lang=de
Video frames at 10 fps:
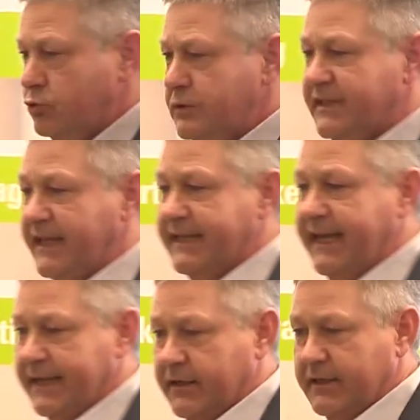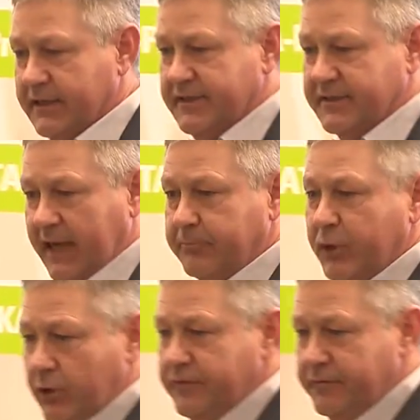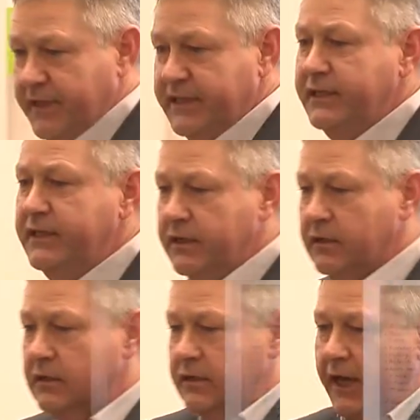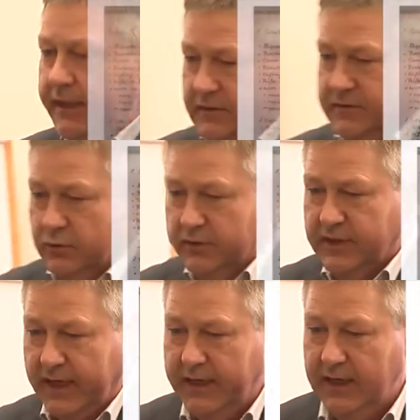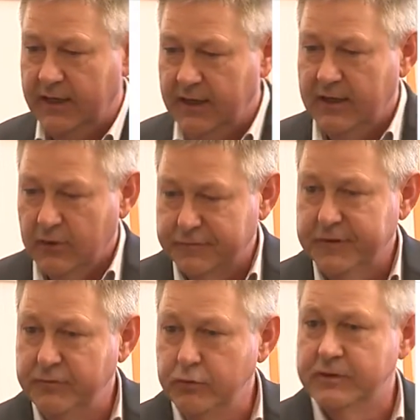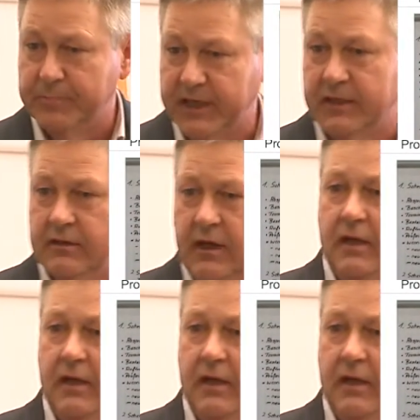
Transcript: du es denn gern, dass es abläuft, wenn dir irgendeiner so einen Teil auf die Füße bringt?